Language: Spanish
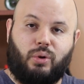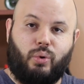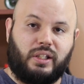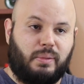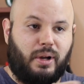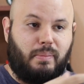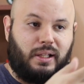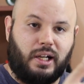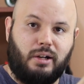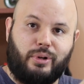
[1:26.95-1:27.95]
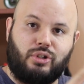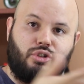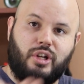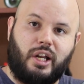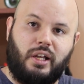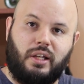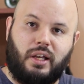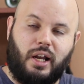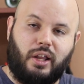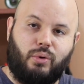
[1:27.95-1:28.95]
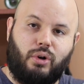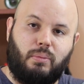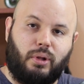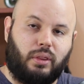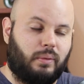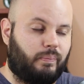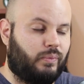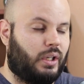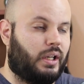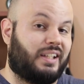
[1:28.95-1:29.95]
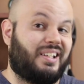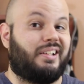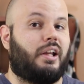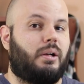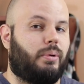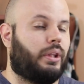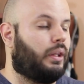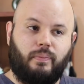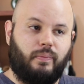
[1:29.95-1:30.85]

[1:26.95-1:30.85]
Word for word: Kubernetes puede matar el proceso y, crear de nuevo el pod. ¿sí? Restartear el pod.